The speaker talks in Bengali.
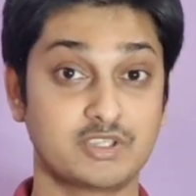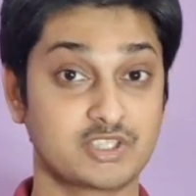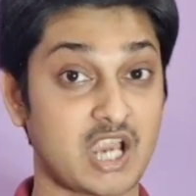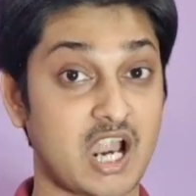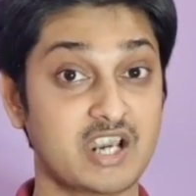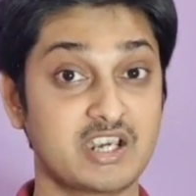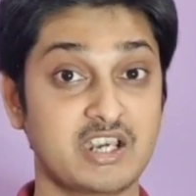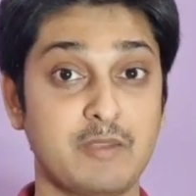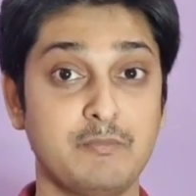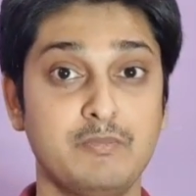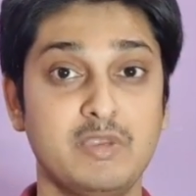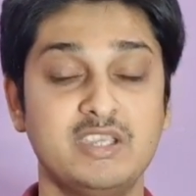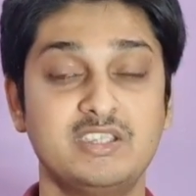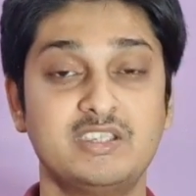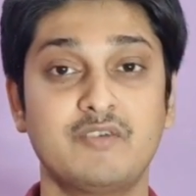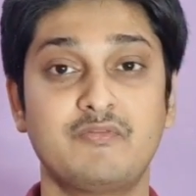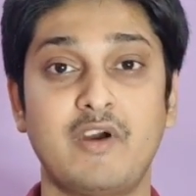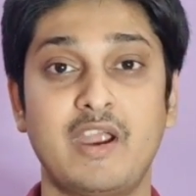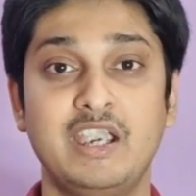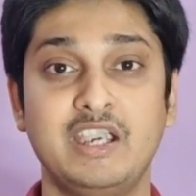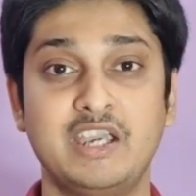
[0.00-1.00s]
ষাট এমবির
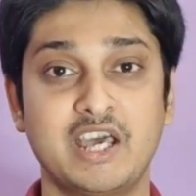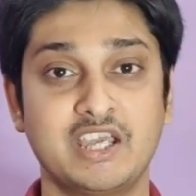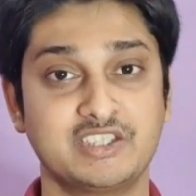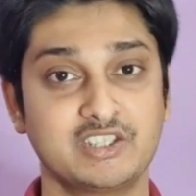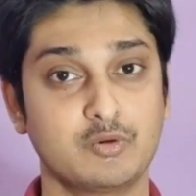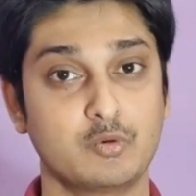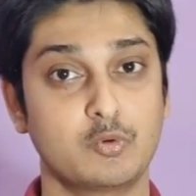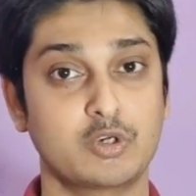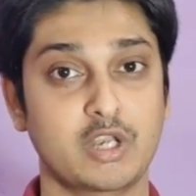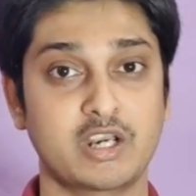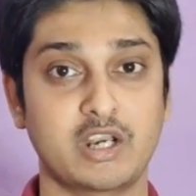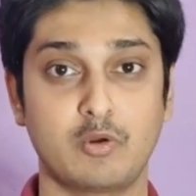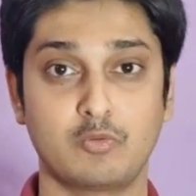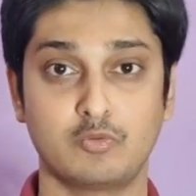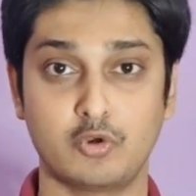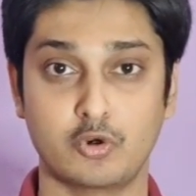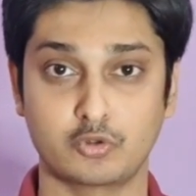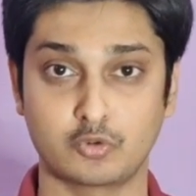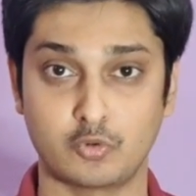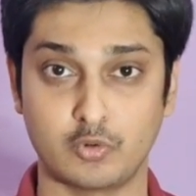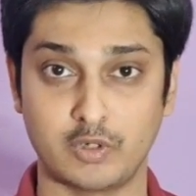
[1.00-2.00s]
যে ফাইলটা আছে ওটা
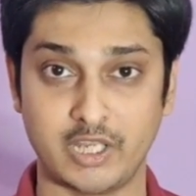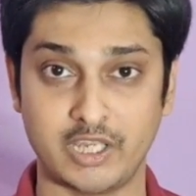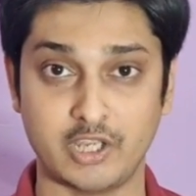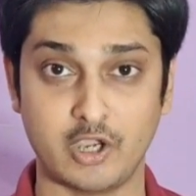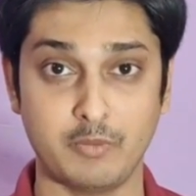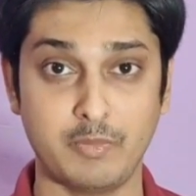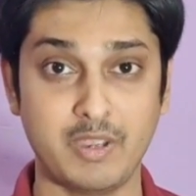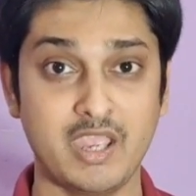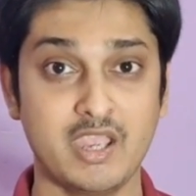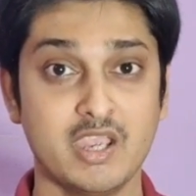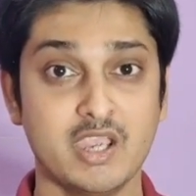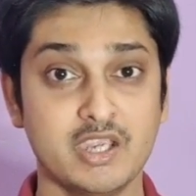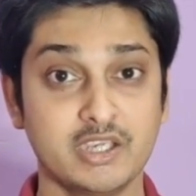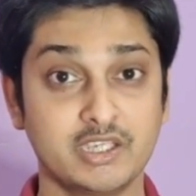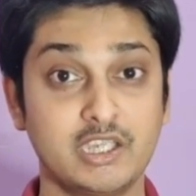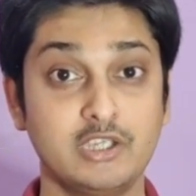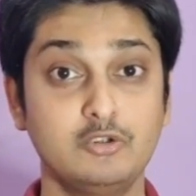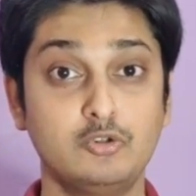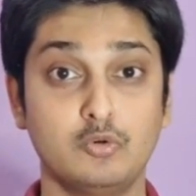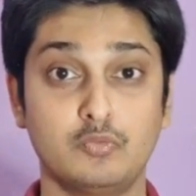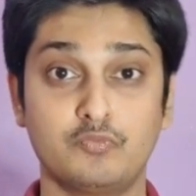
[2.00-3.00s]
ডাউনলোড করলেই হবে
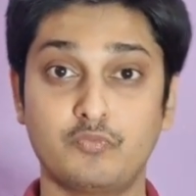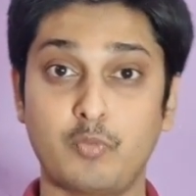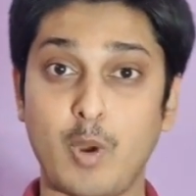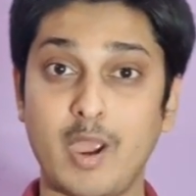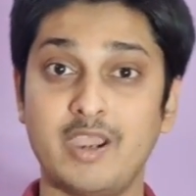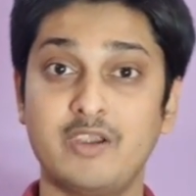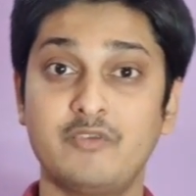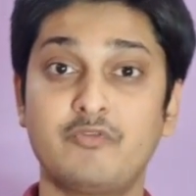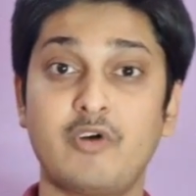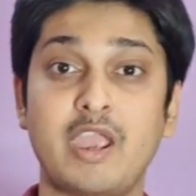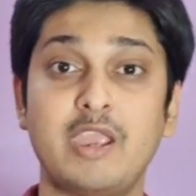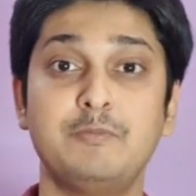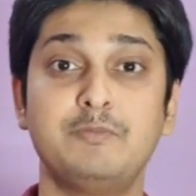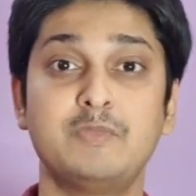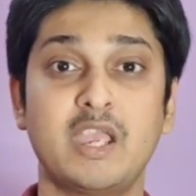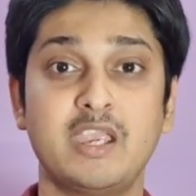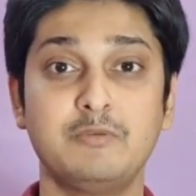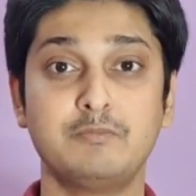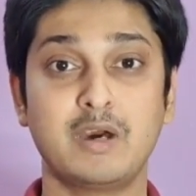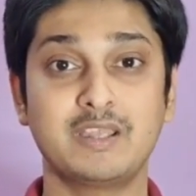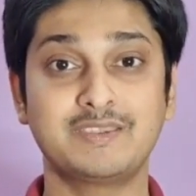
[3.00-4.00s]
কিন্তু পয়েন্ট ফাইভ
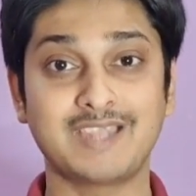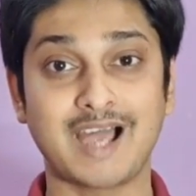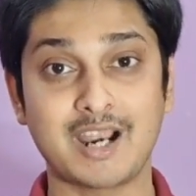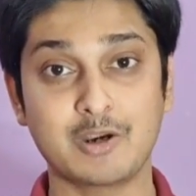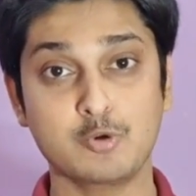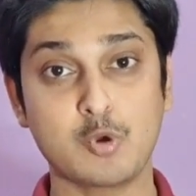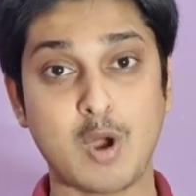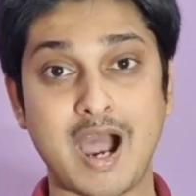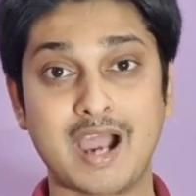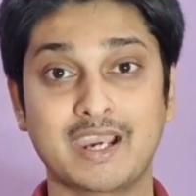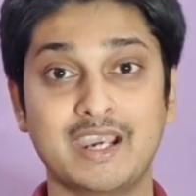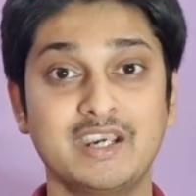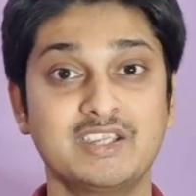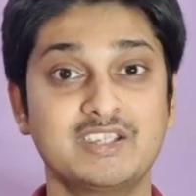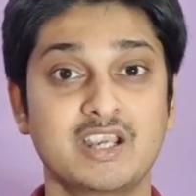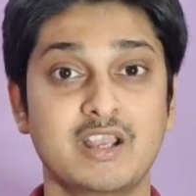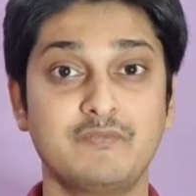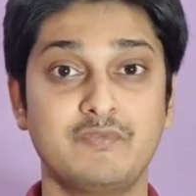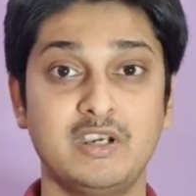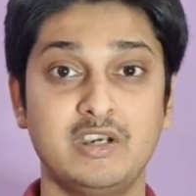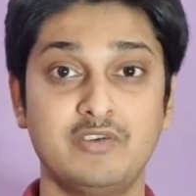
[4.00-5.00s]
নাইন বা তারও আগের
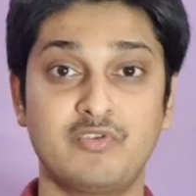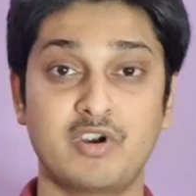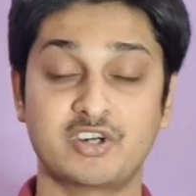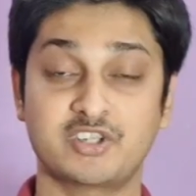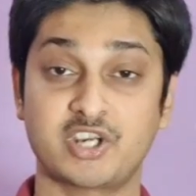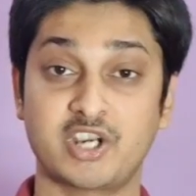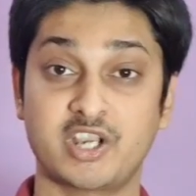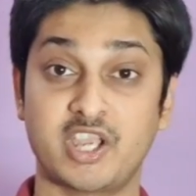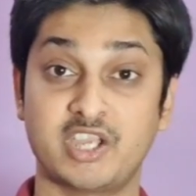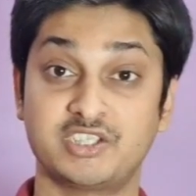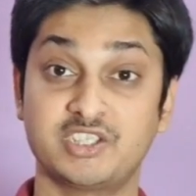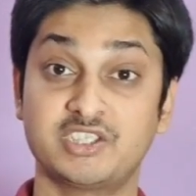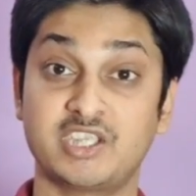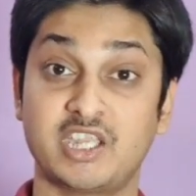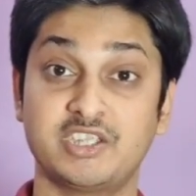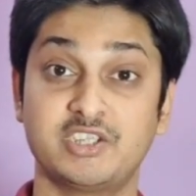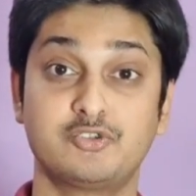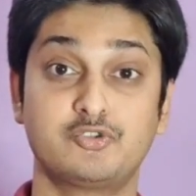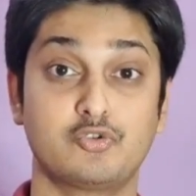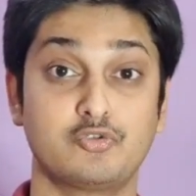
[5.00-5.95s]
যারা বিল্ড ভার্সানে আছে তাদের